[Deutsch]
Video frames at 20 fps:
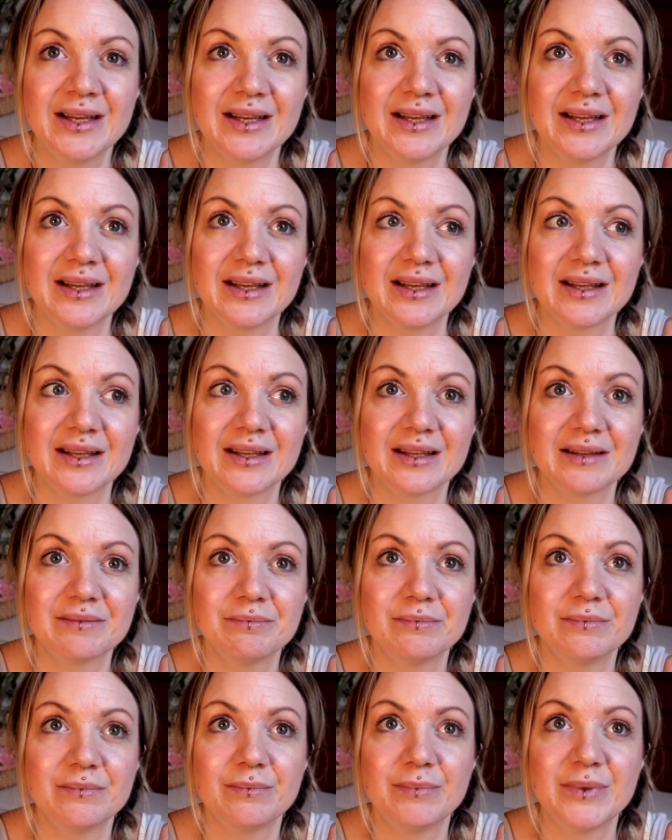ich
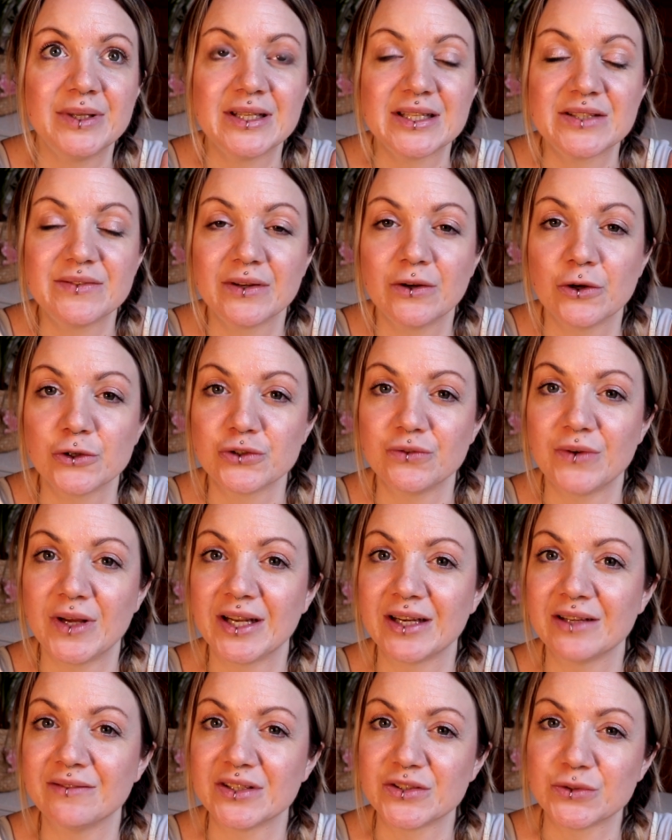bin deswegen auch schwer
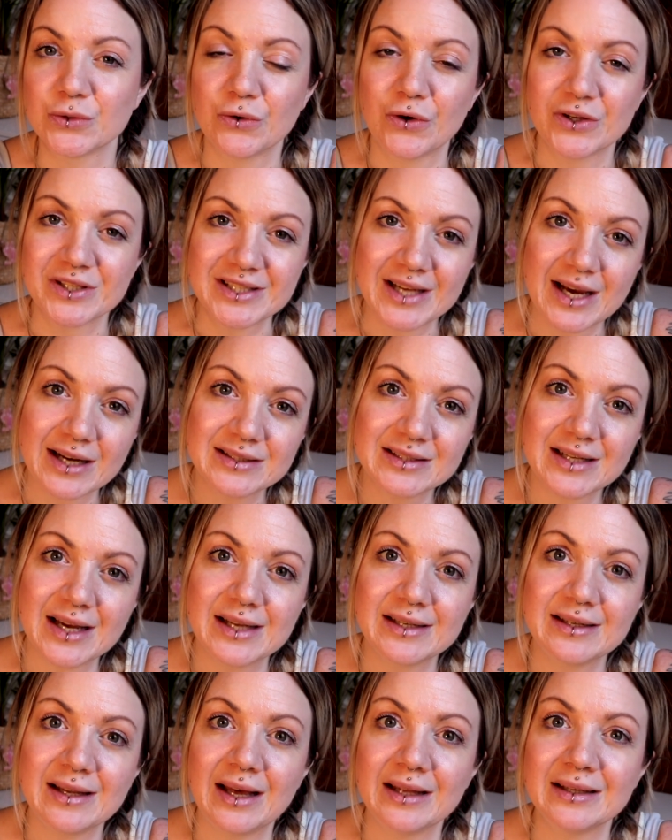darin, was so
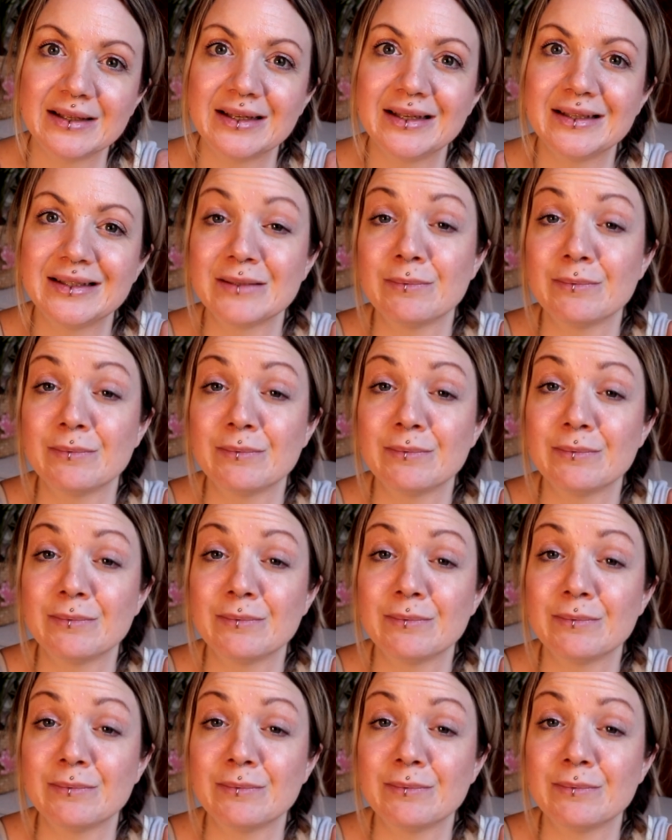Kontakthalten angeht.